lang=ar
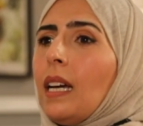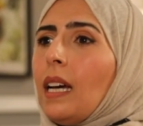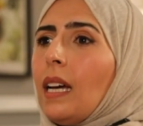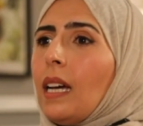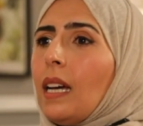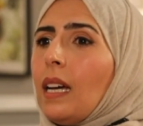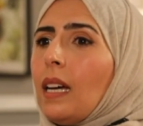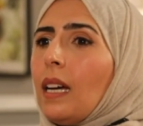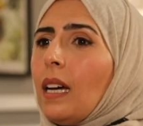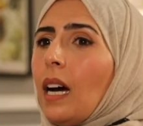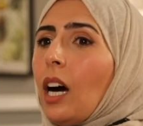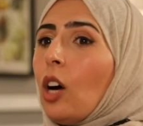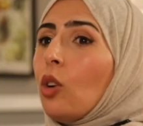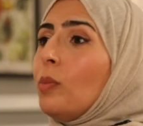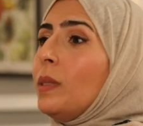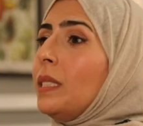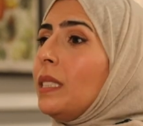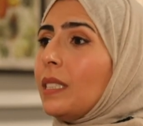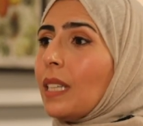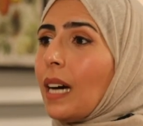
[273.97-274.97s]
آه، او
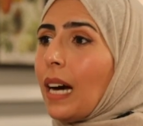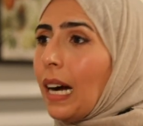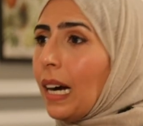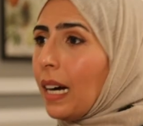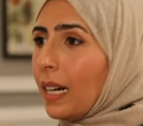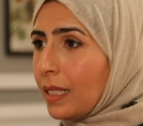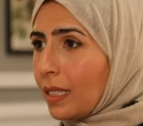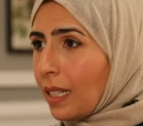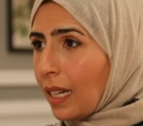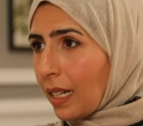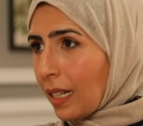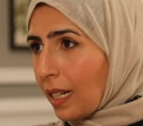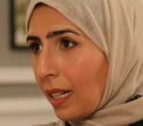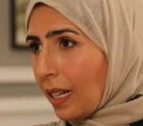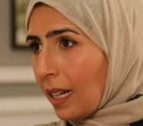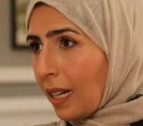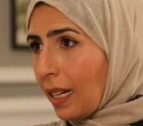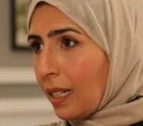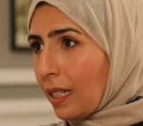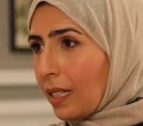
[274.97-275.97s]
من ساعات
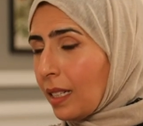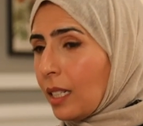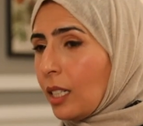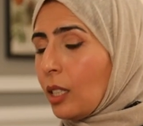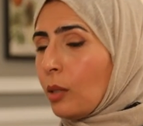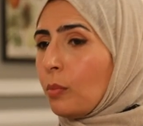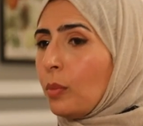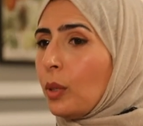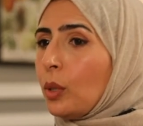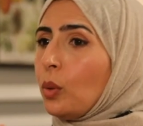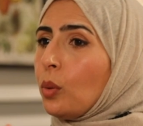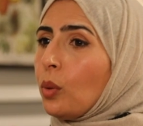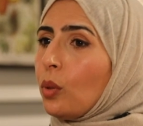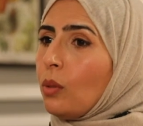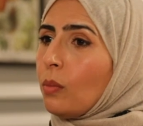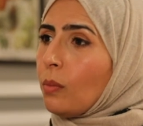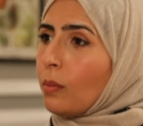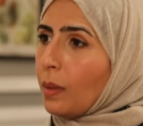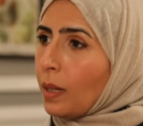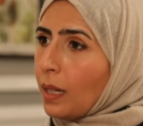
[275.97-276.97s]
اكله
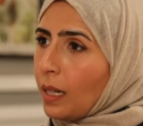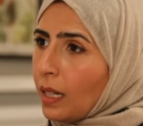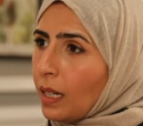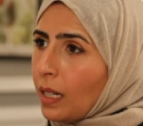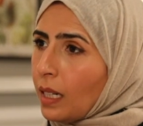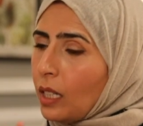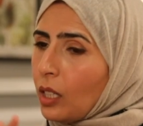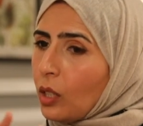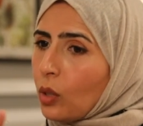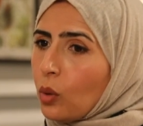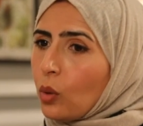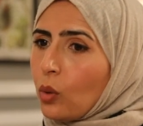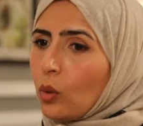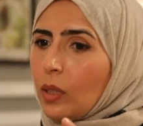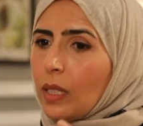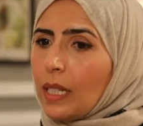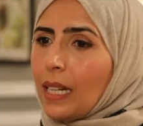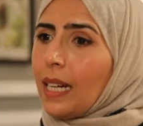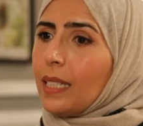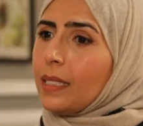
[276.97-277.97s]
بدون ما
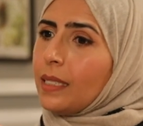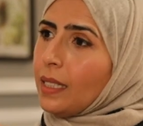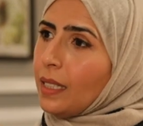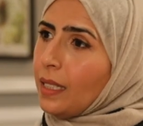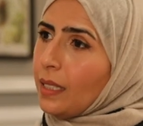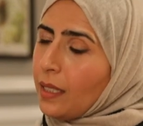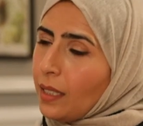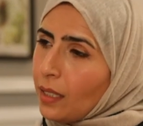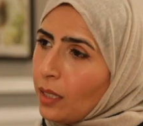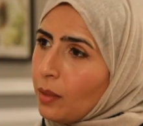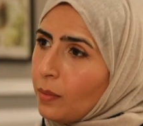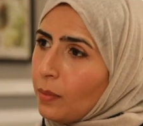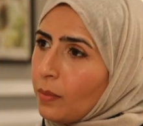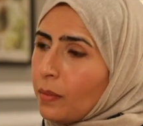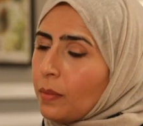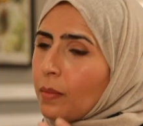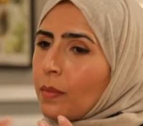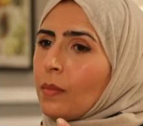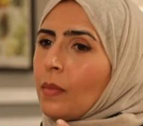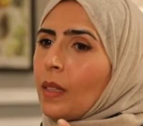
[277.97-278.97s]
يكون قاعد يحترم
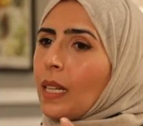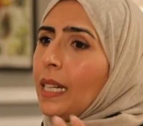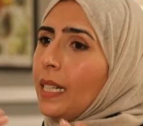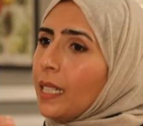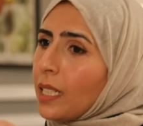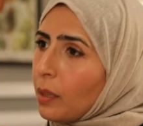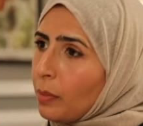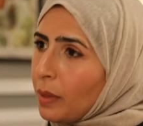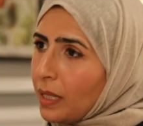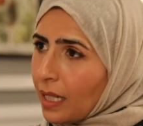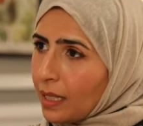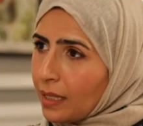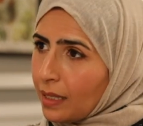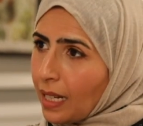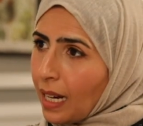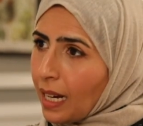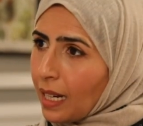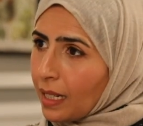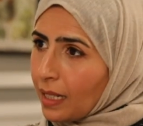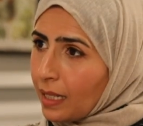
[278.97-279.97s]
حكمته
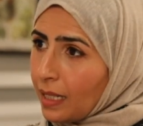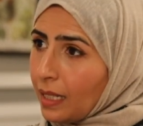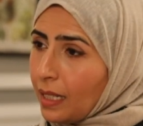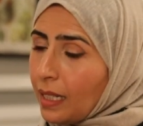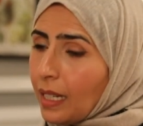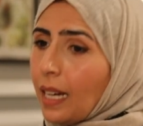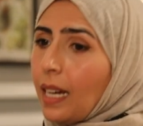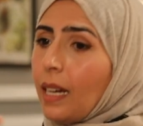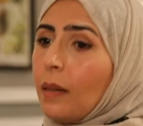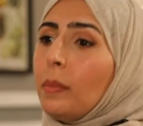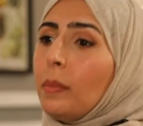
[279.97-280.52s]
الداخليه